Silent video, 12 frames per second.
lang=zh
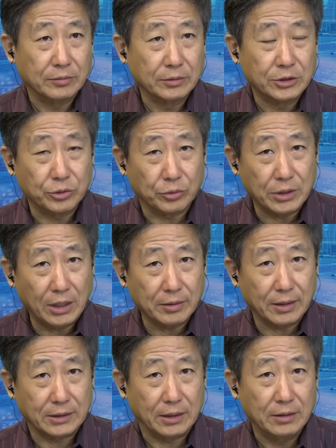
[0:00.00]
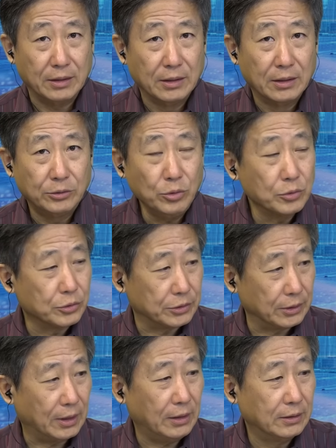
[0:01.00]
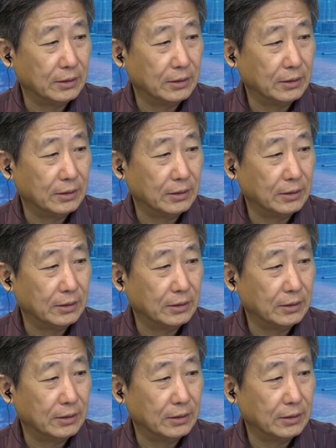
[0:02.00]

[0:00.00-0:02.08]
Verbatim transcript: 我92块钱用出去了，